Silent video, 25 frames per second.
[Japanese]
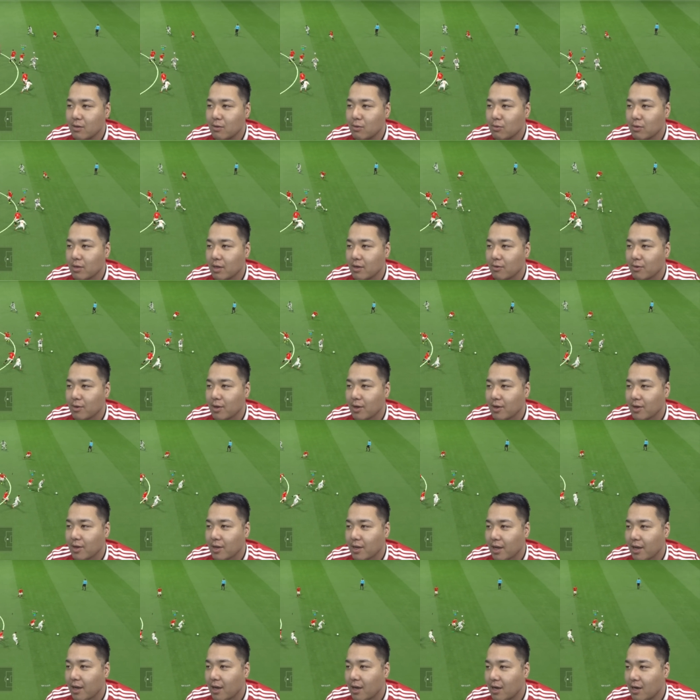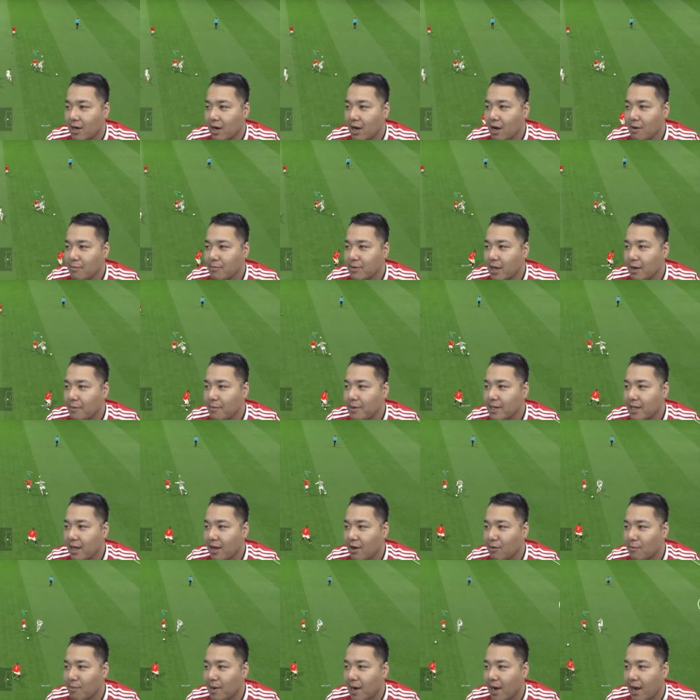オッケーオッケーオッケー。ラームやばな
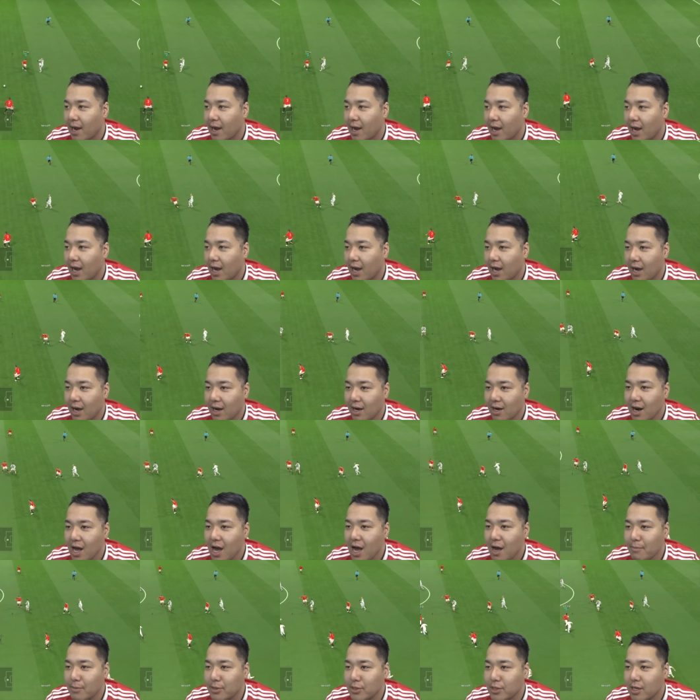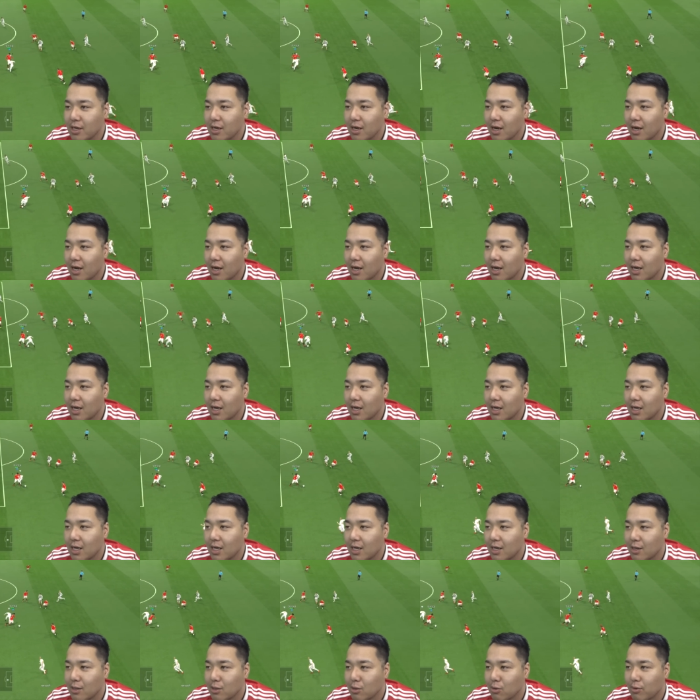いお前。ラーム？
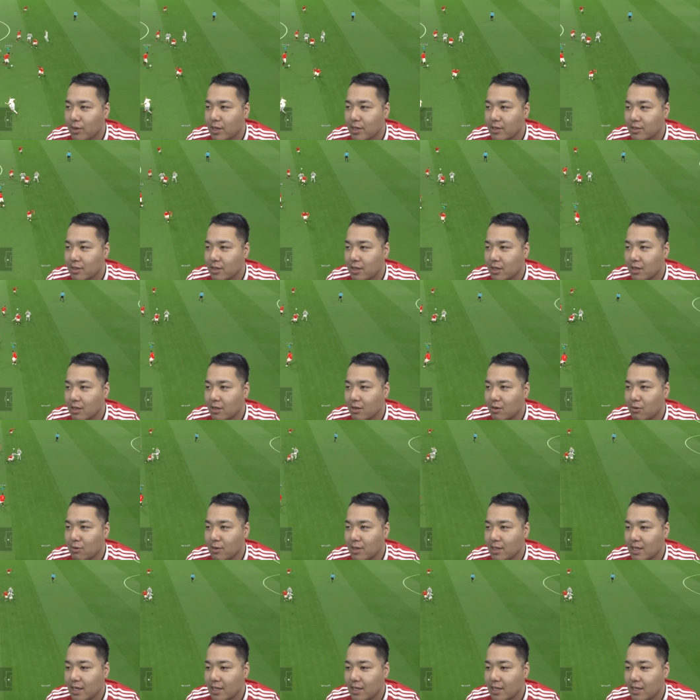取れる。これは